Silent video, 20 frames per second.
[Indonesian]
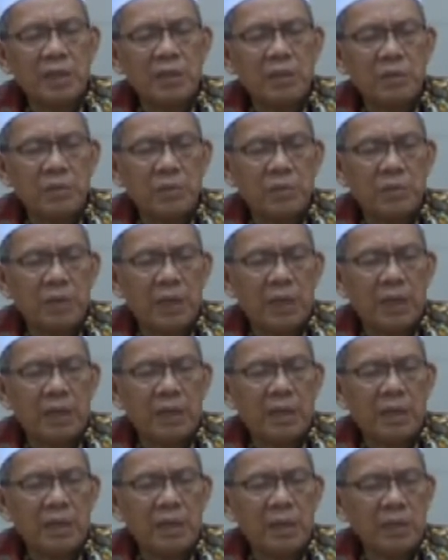
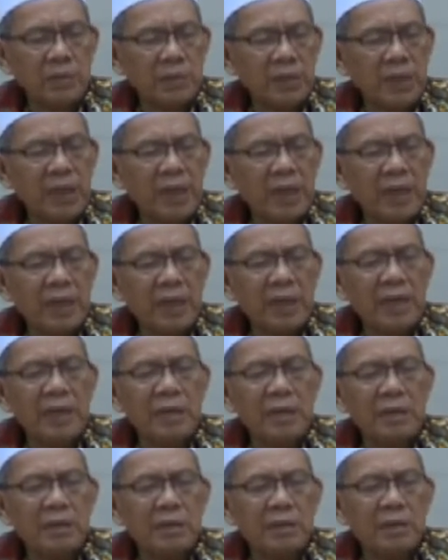kedudukan itu teh ngaranna
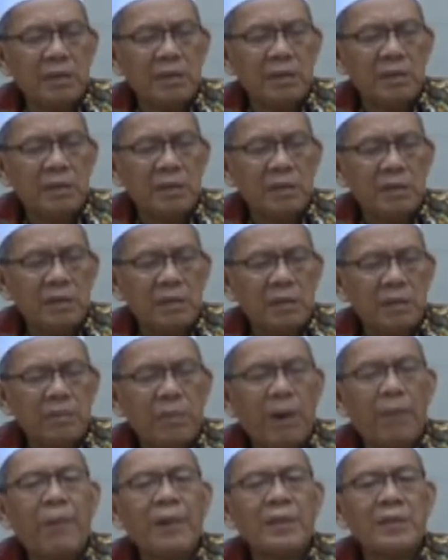
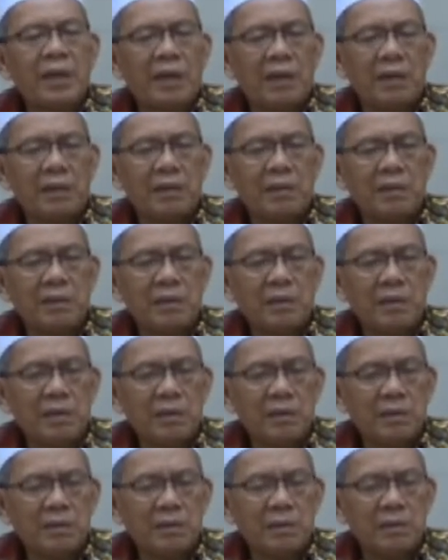papatah artinya
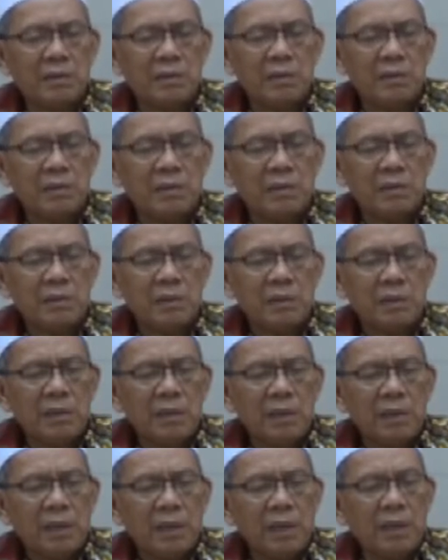
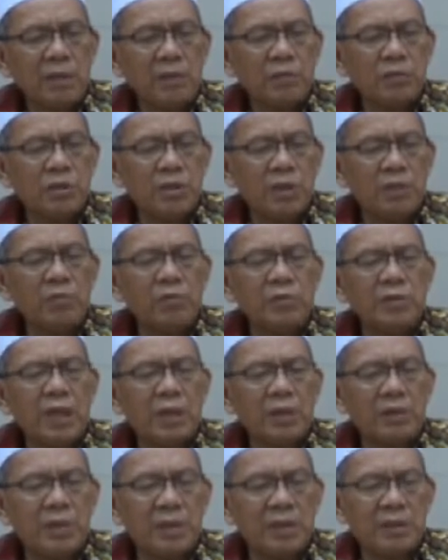ngendusil
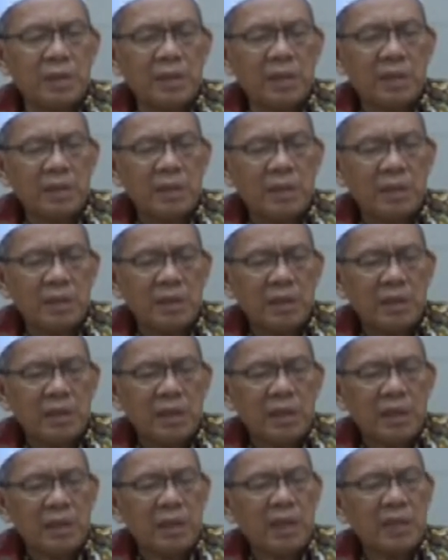mujarrad ngaranna
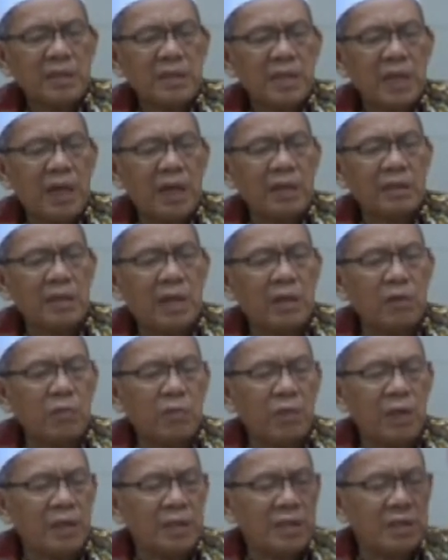nasihat anu
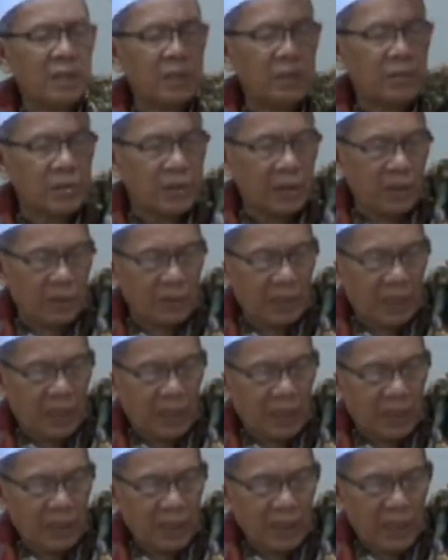meles ti Gusti Allah
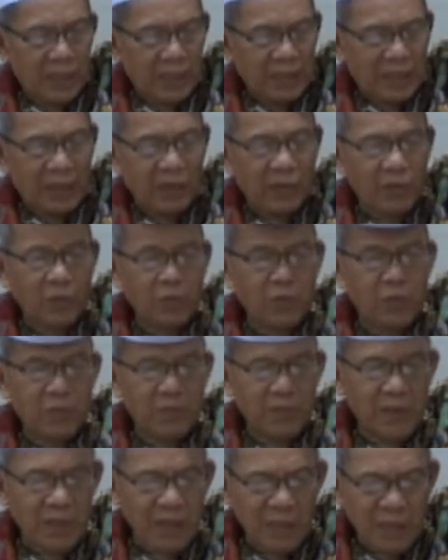taala tanu umum
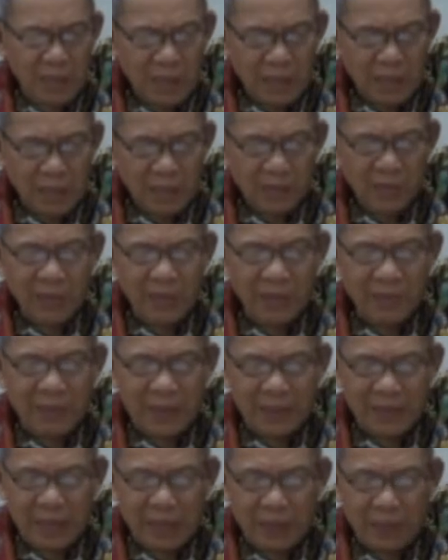mah nu
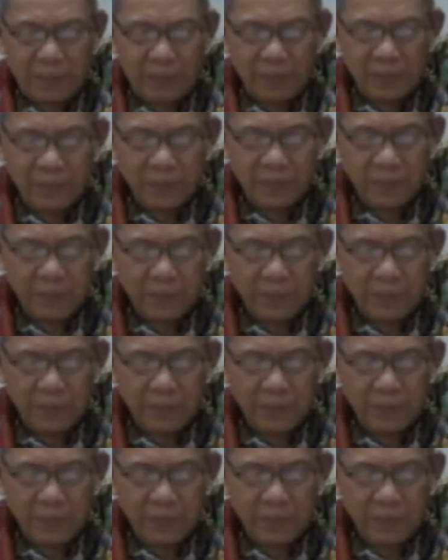lima teh